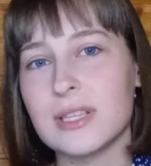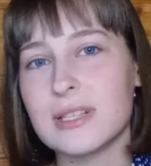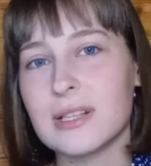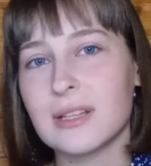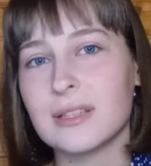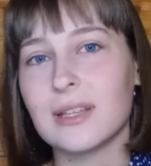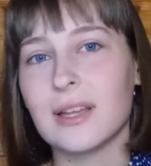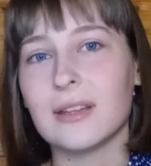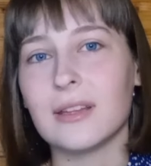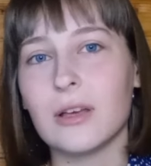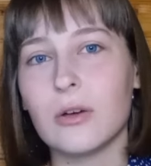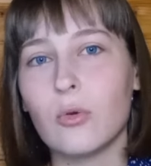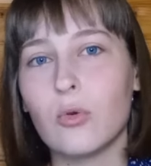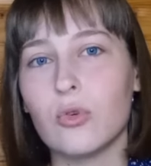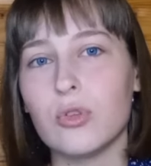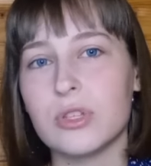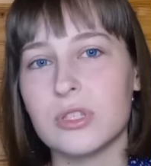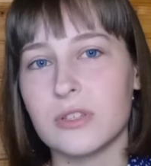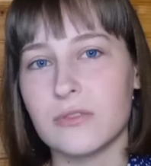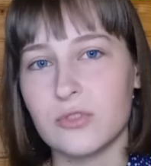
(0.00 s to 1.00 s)
кислота
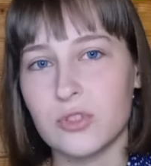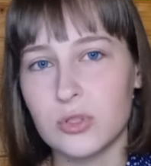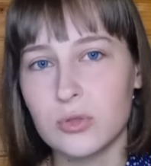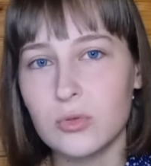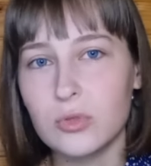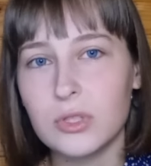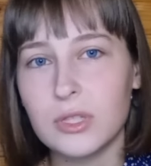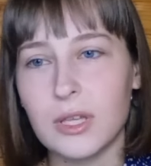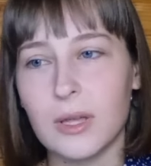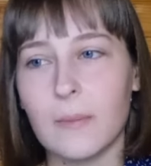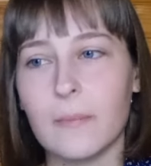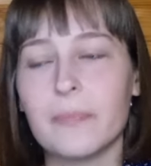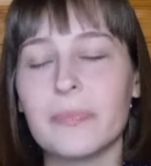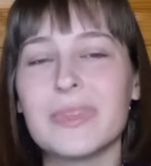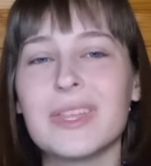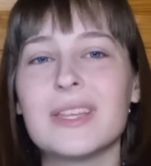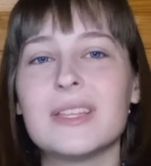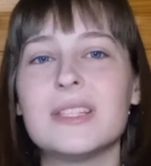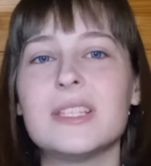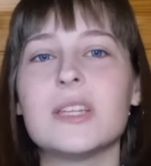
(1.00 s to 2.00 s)
находится в желудке,
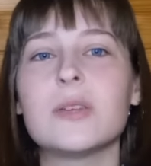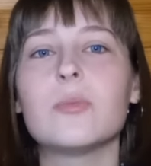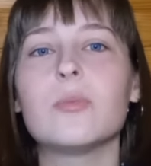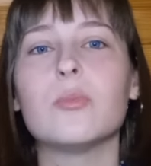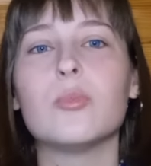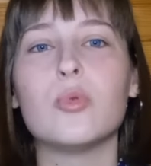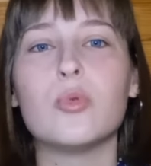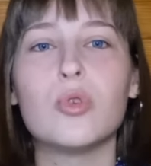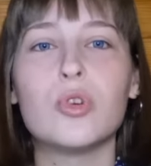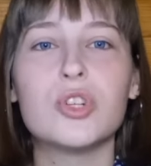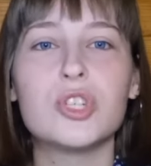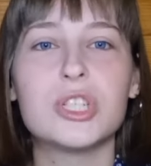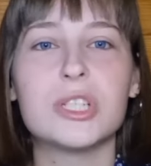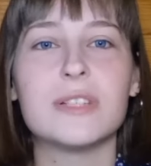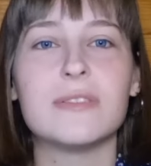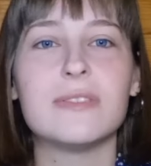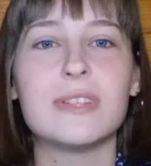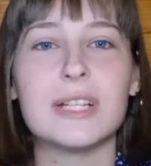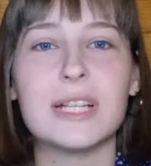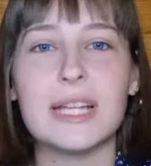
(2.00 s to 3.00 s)
тем
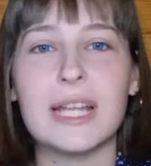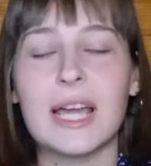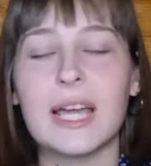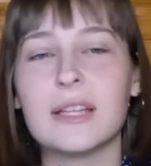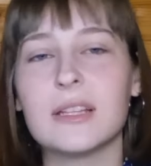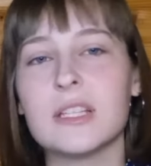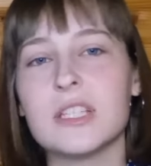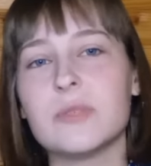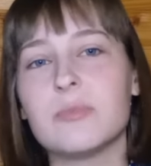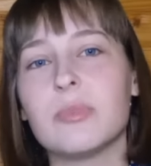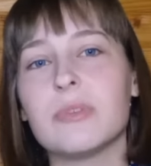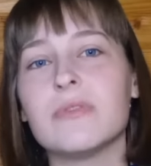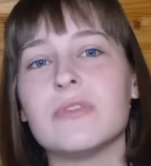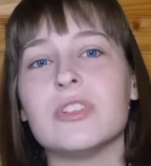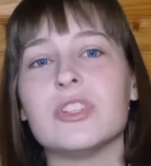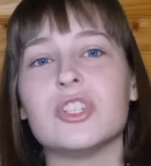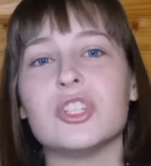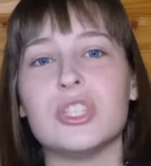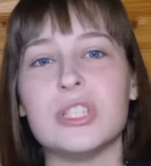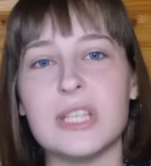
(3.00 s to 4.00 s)
большая вероятность
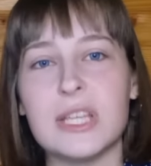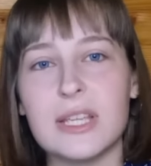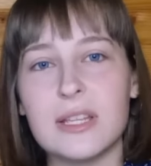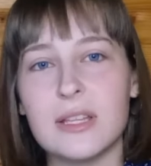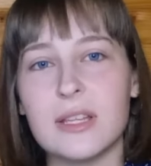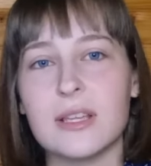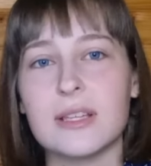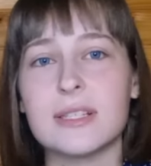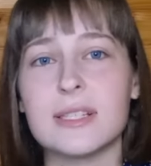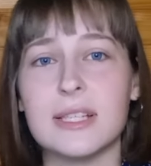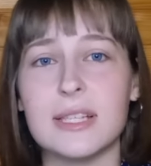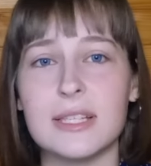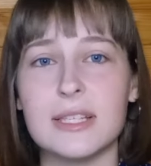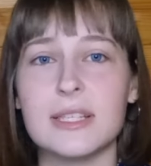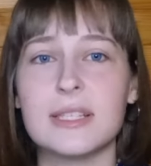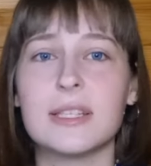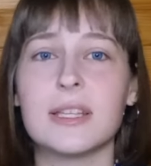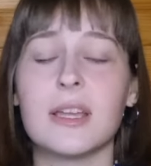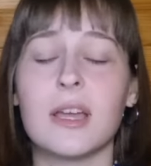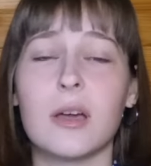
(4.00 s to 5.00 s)
повреждения
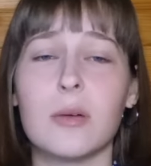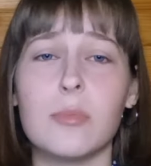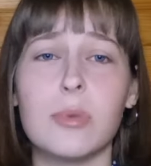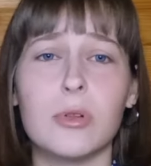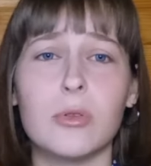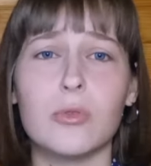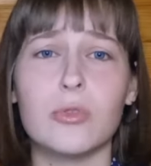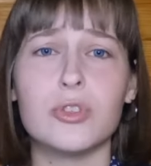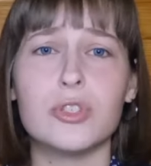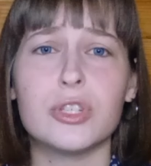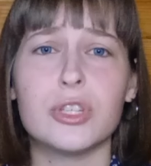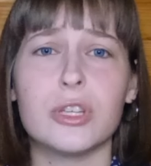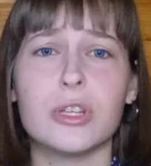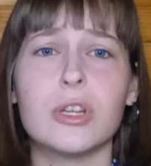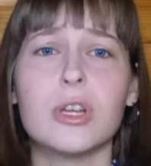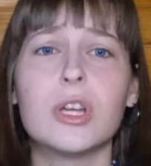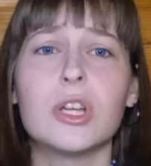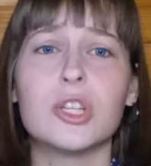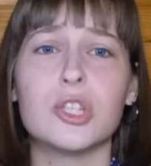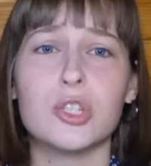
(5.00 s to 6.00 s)
слизистой
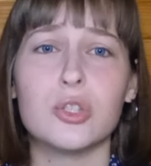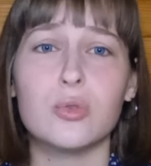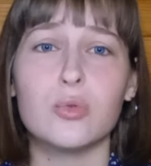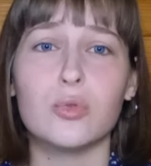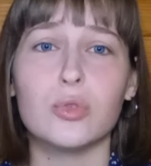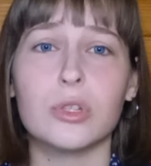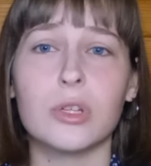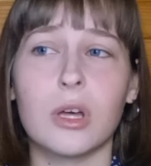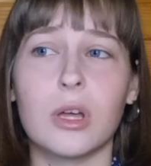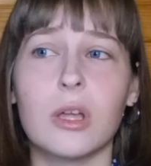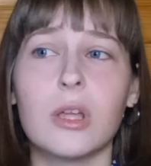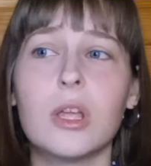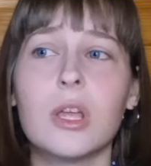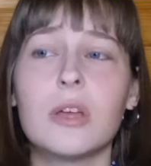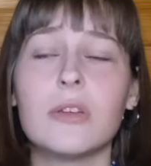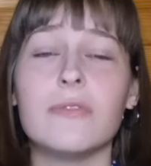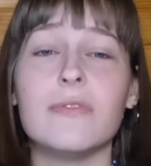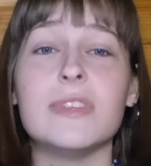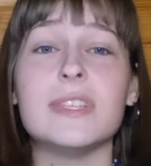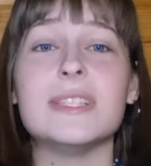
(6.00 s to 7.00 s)
оболочки желудка
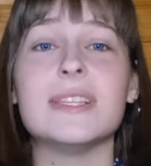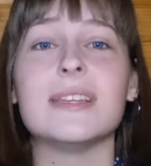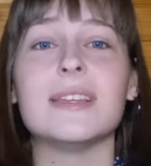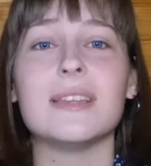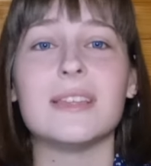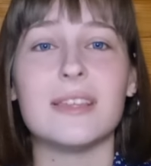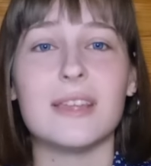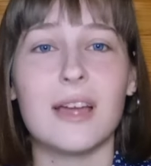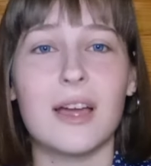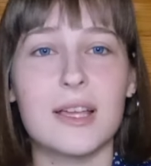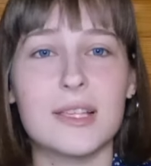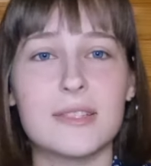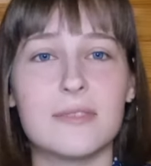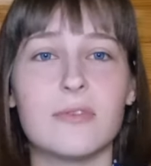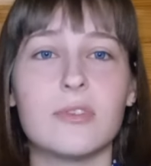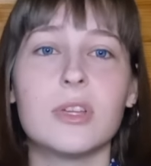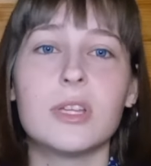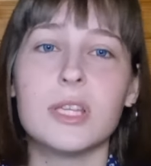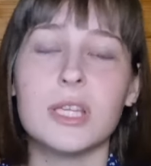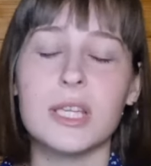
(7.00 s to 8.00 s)
в виде
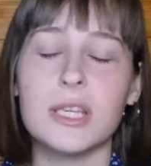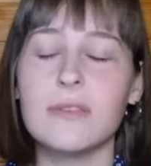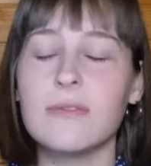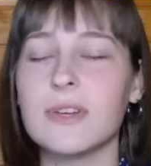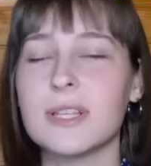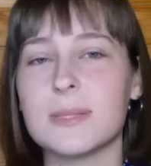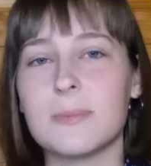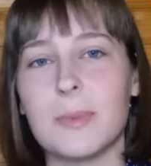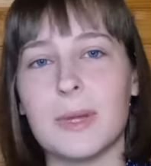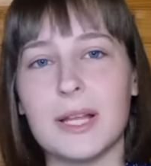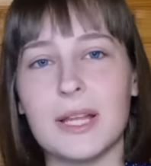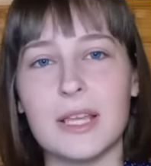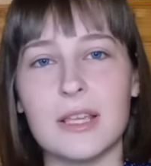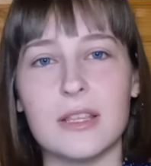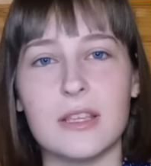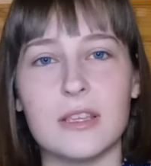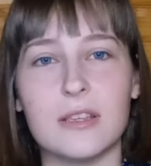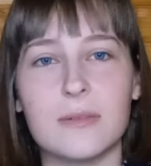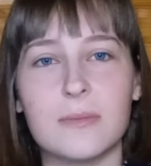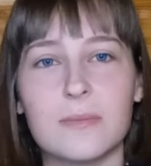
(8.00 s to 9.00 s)
язв и
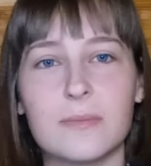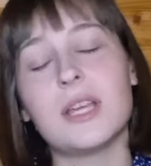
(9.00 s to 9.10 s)
воспалений.